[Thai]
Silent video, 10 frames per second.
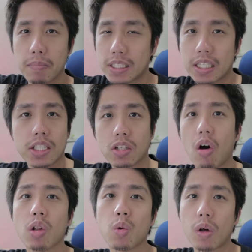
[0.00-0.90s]
มันจะสะ
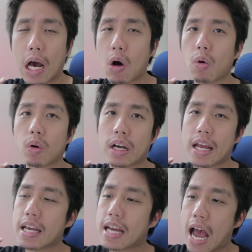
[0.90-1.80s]
ท้อนตัวเรา
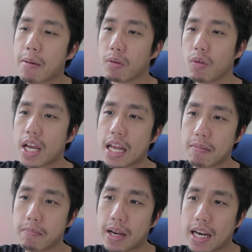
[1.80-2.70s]
ให้กายเหมือนว่าเห็
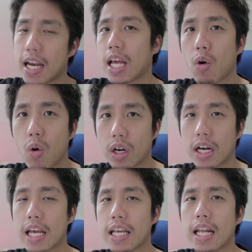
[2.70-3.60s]
นเป็นหลายๆคน
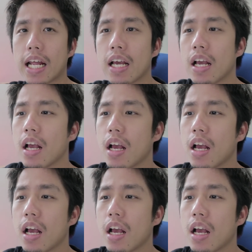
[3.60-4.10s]
อะไรเงี้ยนะ